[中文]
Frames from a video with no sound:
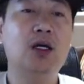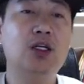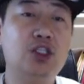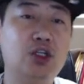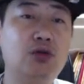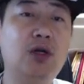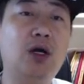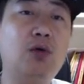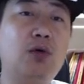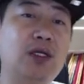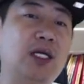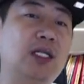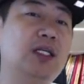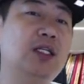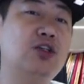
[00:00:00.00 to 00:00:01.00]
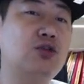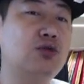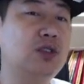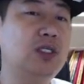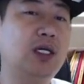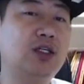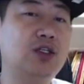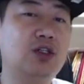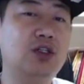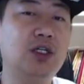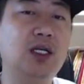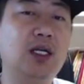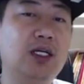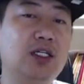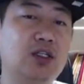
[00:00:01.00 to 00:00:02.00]
酋长管辖地的出现是
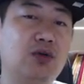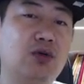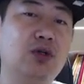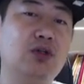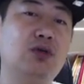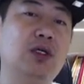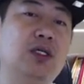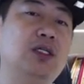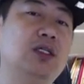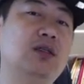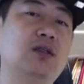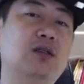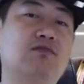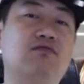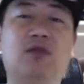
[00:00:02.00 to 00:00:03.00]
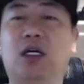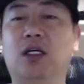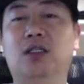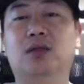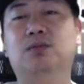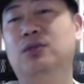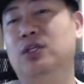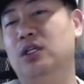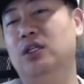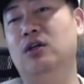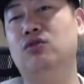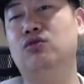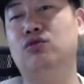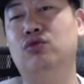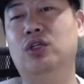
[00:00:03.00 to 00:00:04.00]
人类社会对平
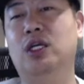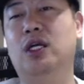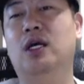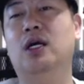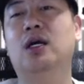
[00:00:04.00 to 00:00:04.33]
等主义